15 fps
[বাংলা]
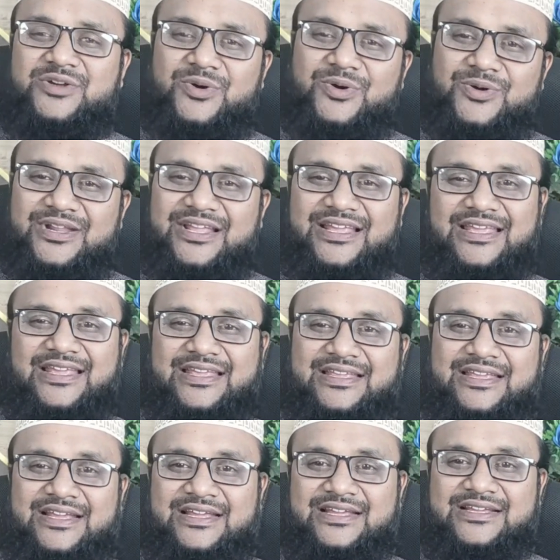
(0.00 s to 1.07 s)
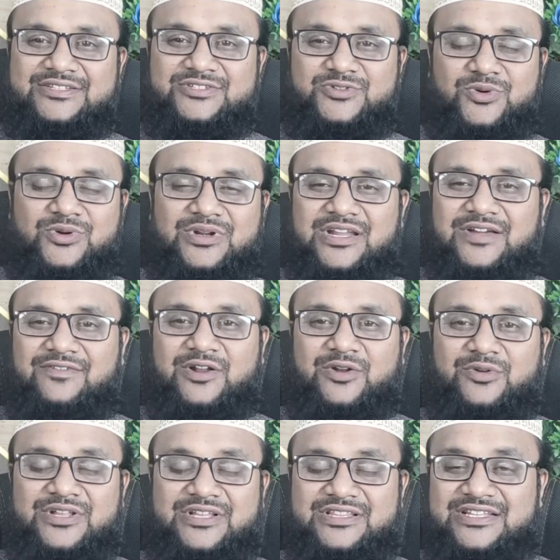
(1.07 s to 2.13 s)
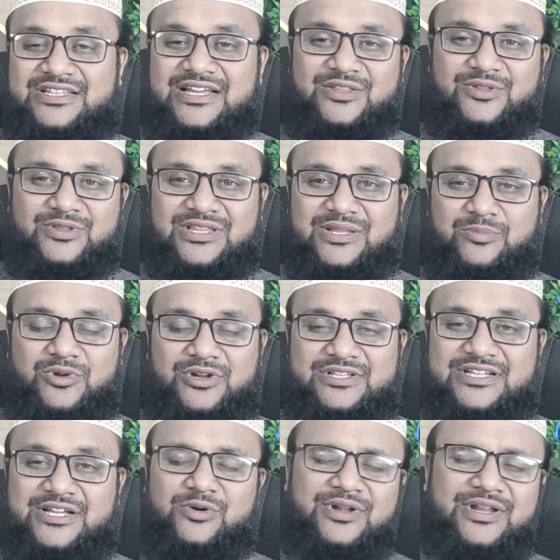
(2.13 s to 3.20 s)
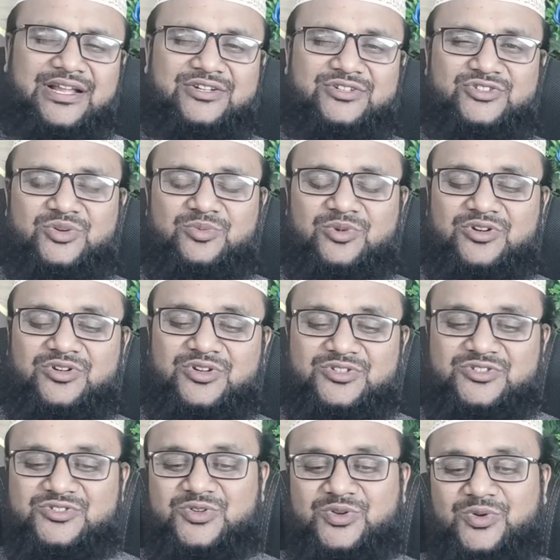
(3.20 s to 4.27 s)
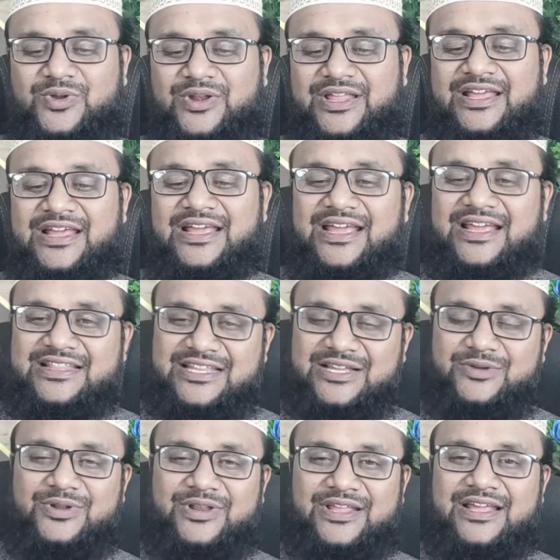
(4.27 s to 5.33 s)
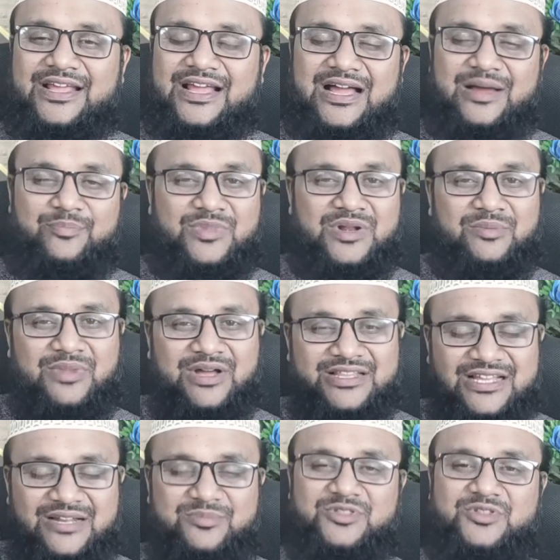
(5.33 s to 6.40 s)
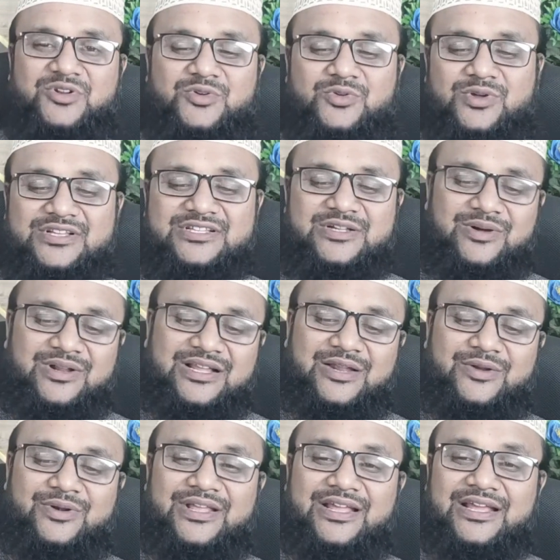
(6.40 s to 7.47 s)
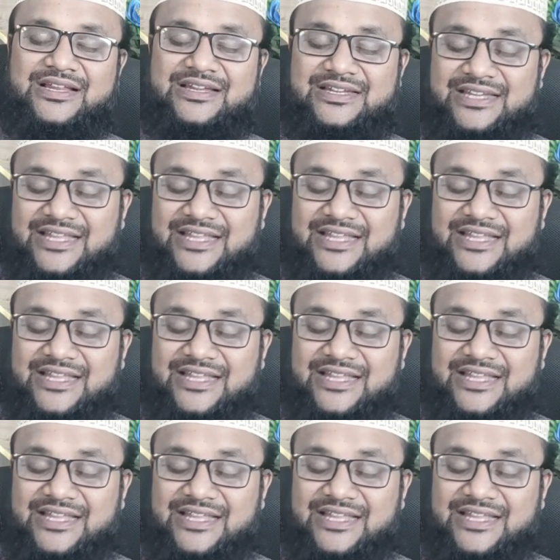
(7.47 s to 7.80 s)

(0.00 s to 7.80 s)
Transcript: যে অনেকেই চোখ লাফানো নিয়ে দ্বিধাদ্বন্দ্বে পড়ে যায় অনেক সময় নষ্ট করে এতে করে আপনার মাথার ভিতরে ঢুকে যাওয়ার কারণে